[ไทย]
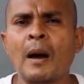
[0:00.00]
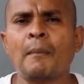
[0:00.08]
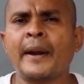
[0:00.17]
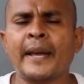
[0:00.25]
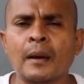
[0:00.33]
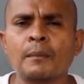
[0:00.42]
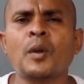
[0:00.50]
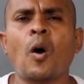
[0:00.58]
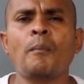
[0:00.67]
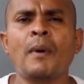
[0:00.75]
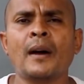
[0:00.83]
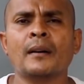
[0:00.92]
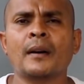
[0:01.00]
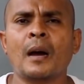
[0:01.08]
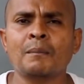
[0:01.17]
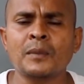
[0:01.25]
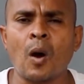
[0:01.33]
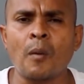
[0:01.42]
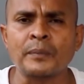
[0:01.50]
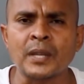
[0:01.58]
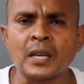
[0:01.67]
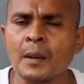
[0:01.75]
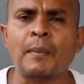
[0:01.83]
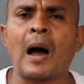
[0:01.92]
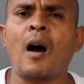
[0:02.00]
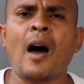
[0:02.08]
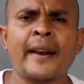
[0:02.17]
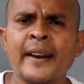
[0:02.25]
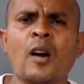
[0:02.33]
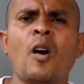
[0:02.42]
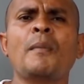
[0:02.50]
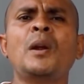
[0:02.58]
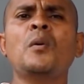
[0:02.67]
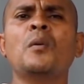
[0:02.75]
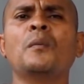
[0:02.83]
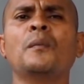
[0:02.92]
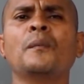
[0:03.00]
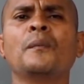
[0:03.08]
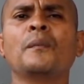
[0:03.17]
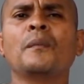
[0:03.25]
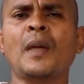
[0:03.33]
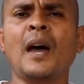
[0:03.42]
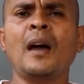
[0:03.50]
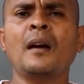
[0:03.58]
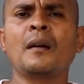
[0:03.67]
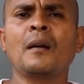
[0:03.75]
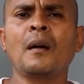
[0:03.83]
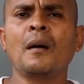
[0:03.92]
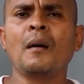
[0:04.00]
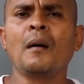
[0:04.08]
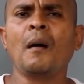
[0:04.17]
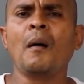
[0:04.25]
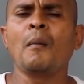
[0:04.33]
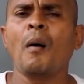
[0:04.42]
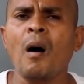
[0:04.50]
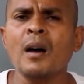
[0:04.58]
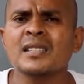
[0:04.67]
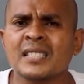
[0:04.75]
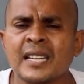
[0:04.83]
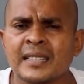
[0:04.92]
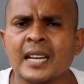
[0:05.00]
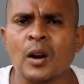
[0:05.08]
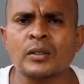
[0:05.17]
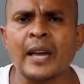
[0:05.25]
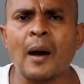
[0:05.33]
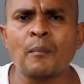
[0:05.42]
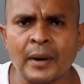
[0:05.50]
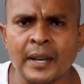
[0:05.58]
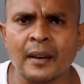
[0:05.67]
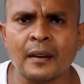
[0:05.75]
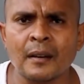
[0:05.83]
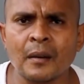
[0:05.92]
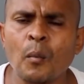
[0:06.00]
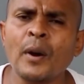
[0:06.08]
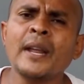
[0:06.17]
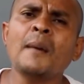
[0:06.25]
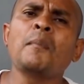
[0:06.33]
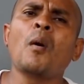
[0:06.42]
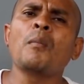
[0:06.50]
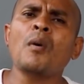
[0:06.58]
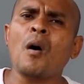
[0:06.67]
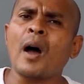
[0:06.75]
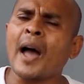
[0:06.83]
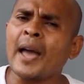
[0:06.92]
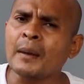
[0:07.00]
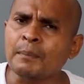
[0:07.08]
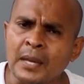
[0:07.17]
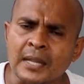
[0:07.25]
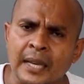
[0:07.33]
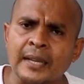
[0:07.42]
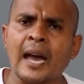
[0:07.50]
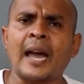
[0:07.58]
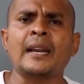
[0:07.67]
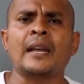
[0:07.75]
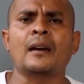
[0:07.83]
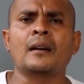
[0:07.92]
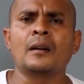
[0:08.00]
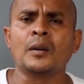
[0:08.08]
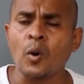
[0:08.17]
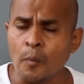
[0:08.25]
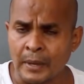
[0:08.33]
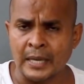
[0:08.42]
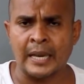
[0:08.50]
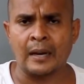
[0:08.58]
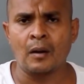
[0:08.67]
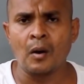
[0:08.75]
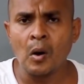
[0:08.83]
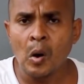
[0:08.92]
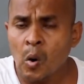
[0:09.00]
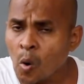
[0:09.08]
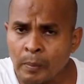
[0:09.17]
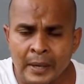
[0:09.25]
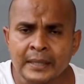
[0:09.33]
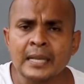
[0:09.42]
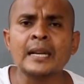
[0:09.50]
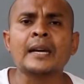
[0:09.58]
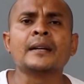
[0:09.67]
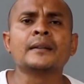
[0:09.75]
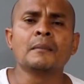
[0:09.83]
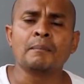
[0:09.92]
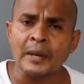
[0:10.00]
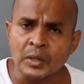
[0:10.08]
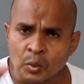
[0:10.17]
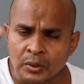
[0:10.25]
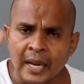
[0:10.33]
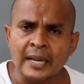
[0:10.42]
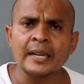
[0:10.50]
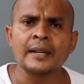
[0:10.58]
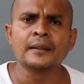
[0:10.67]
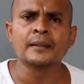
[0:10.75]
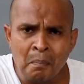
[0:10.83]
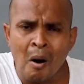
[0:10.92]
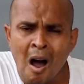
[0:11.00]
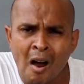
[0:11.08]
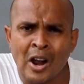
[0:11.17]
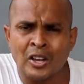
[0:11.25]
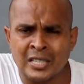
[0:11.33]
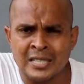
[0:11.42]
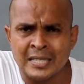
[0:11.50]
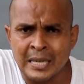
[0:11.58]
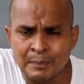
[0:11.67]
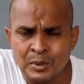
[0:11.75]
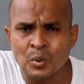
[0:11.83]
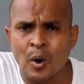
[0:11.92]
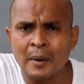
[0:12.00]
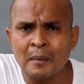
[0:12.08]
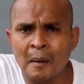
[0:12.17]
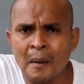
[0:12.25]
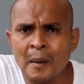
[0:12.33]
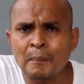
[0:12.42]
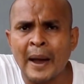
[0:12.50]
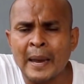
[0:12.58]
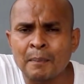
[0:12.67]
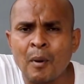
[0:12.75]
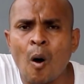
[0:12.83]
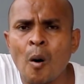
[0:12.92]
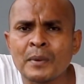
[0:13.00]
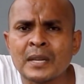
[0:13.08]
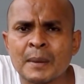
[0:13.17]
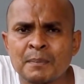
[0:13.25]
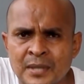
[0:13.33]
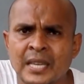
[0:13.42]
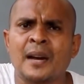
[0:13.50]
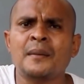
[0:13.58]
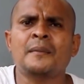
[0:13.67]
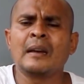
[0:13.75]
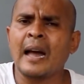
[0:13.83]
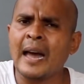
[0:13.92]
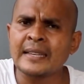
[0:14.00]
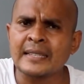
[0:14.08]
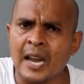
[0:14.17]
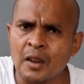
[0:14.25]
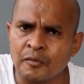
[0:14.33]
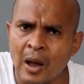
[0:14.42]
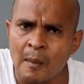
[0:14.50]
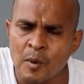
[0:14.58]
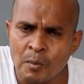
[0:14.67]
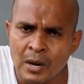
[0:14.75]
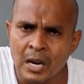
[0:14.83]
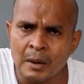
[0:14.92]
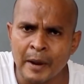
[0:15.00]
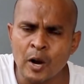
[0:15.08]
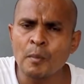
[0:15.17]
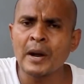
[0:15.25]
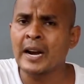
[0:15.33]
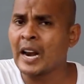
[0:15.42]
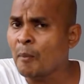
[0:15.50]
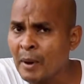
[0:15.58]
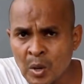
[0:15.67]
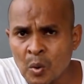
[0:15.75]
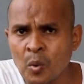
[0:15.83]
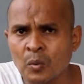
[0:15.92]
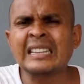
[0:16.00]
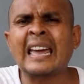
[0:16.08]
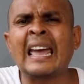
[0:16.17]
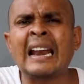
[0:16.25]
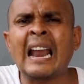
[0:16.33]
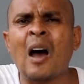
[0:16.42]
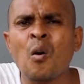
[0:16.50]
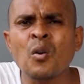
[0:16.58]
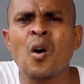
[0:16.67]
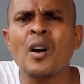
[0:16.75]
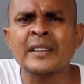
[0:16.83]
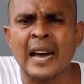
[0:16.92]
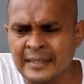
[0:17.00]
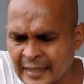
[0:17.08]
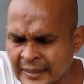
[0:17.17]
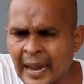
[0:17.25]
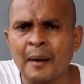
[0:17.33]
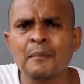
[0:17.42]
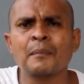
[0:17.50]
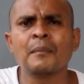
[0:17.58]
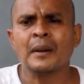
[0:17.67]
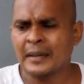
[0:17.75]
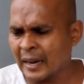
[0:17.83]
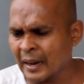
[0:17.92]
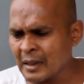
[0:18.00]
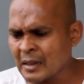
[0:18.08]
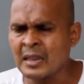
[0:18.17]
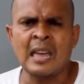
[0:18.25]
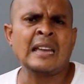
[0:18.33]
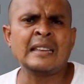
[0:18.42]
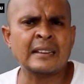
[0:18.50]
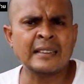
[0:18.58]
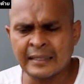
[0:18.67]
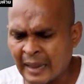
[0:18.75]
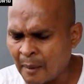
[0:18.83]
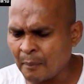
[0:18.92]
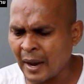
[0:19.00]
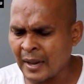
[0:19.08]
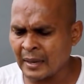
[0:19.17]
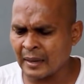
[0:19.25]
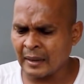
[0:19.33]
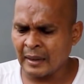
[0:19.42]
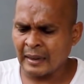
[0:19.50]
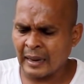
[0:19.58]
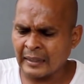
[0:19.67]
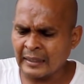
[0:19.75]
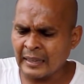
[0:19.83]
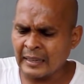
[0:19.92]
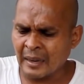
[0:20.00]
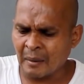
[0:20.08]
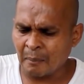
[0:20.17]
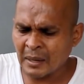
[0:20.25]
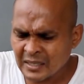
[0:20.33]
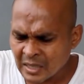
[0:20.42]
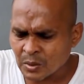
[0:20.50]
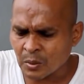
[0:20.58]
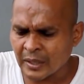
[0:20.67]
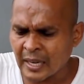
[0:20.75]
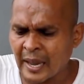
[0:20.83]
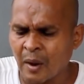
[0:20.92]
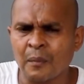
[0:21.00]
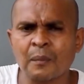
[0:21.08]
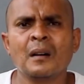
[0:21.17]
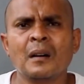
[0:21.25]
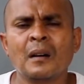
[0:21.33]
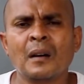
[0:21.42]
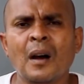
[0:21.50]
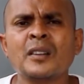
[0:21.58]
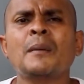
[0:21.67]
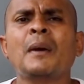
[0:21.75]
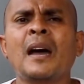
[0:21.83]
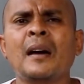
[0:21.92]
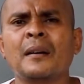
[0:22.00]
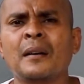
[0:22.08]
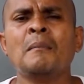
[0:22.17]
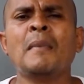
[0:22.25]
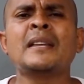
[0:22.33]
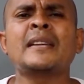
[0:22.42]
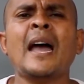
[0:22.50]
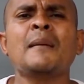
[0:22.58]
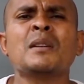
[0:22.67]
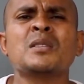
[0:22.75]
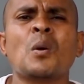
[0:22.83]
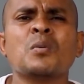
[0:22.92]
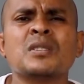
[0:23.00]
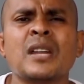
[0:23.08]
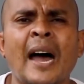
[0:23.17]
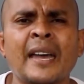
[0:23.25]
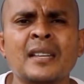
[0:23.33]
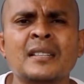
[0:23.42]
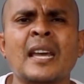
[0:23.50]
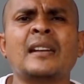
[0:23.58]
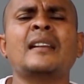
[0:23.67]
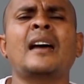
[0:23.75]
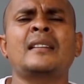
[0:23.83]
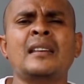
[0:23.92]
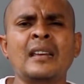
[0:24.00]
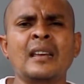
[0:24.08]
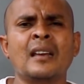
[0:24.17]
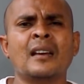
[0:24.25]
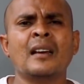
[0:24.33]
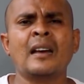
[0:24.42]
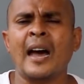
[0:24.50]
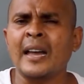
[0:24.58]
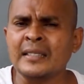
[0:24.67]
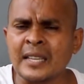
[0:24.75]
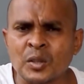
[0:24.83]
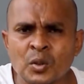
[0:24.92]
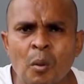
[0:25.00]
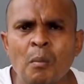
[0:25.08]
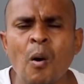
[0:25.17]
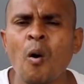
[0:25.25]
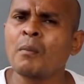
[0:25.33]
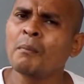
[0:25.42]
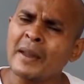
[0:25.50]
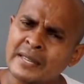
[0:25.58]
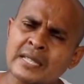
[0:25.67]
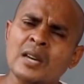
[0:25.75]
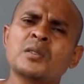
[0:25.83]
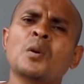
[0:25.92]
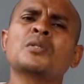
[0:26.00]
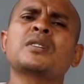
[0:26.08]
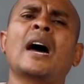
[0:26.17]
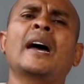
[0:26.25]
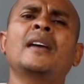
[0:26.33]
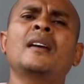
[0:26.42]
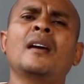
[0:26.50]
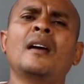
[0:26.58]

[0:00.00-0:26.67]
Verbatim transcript: บบ้างไม่ได้คำตอบบ้างคำตอบจริงหรือเปล่าอันนั้นเราก็ไม่รู้นะเพราะสิ่งที่เราทำวันนี้วันนี้ผมก็ให้พี่ทนายเนี่ยโนบิเนี่ยลงพื้นที่เลยไปจุดนั้นเลย เพราะเราจะสืบสวนไปพร้อม คลิปเสียงใครจะให้ฟาร์มลงมือไม่ลงมือเราไม่รู้ แต่เราก็อยากจะทำนะ อยากจะทำให้คดีเนี้ยมันสิ้นสุดกันได้แล้วเข้าใจไหมฮะไม่ใช่มาสงสัยเจ็ดนาที ไอ้เจ็ดชั่วโมง ไม่เสือกสงสัย